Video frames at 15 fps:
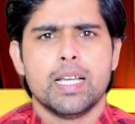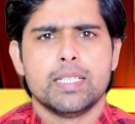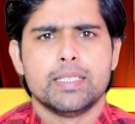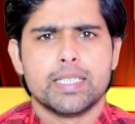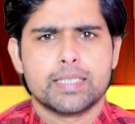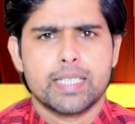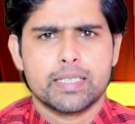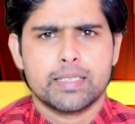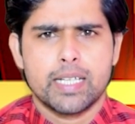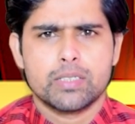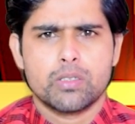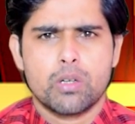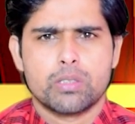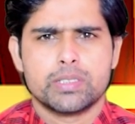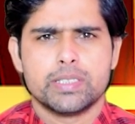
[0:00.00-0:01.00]
जिसके
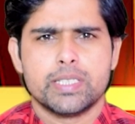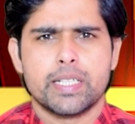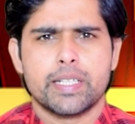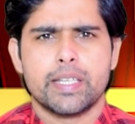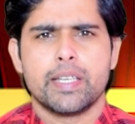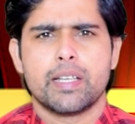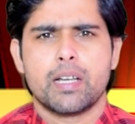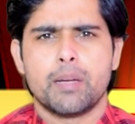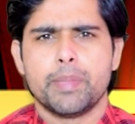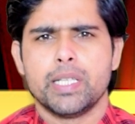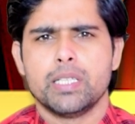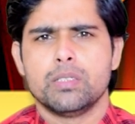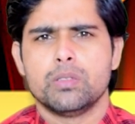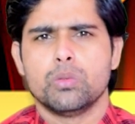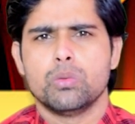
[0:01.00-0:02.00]
तहत ऑक्सीजन की
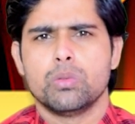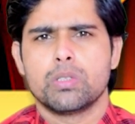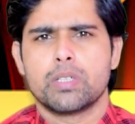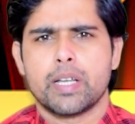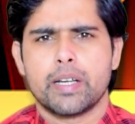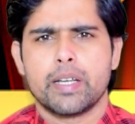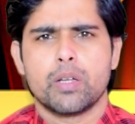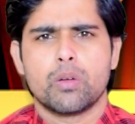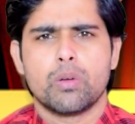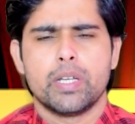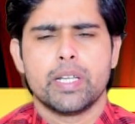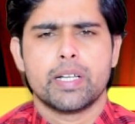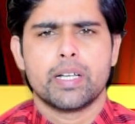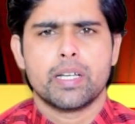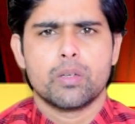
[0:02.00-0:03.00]
कमी दूर करने को
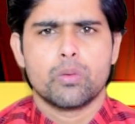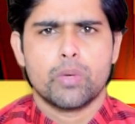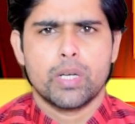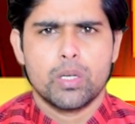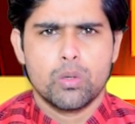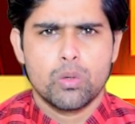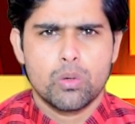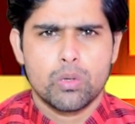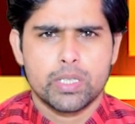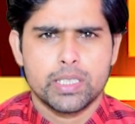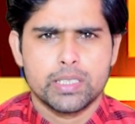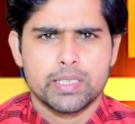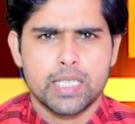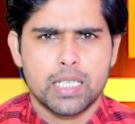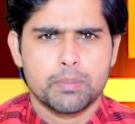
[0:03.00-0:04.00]
लेकर वह लोगों
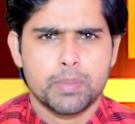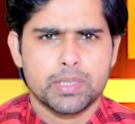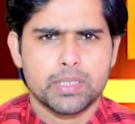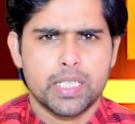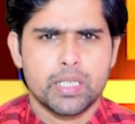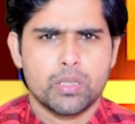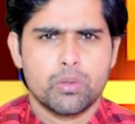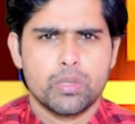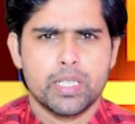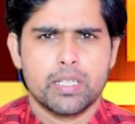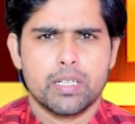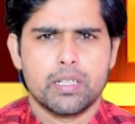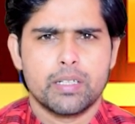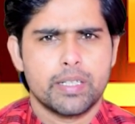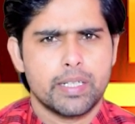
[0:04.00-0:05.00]
की जान बचाने को
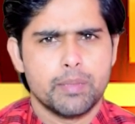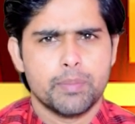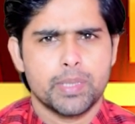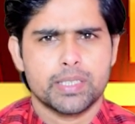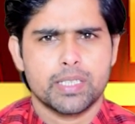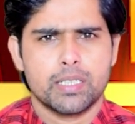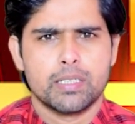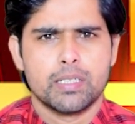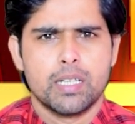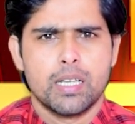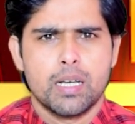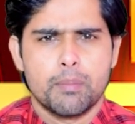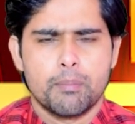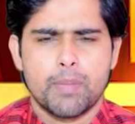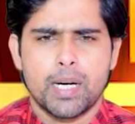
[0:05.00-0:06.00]
लेकर टीम मिशन
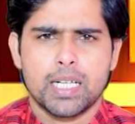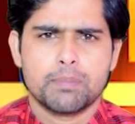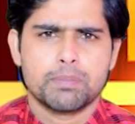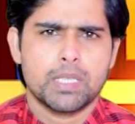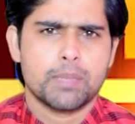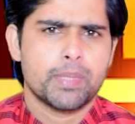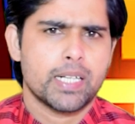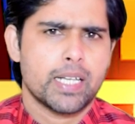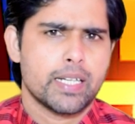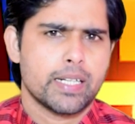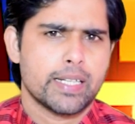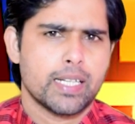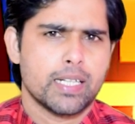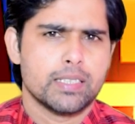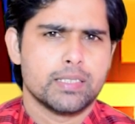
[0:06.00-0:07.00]
मानवता
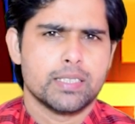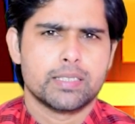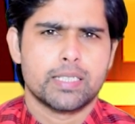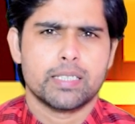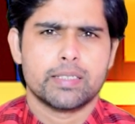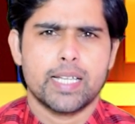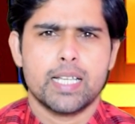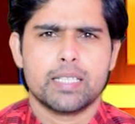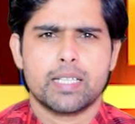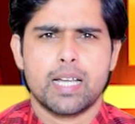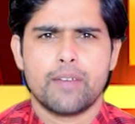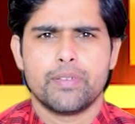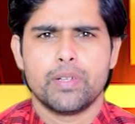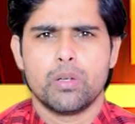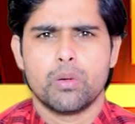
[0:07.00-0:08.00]
बनाया गया है जिसके तहत
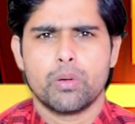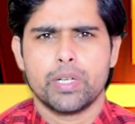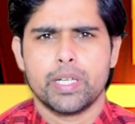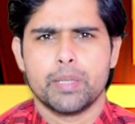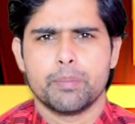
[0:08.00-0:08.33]
काफ़ी लोगों ने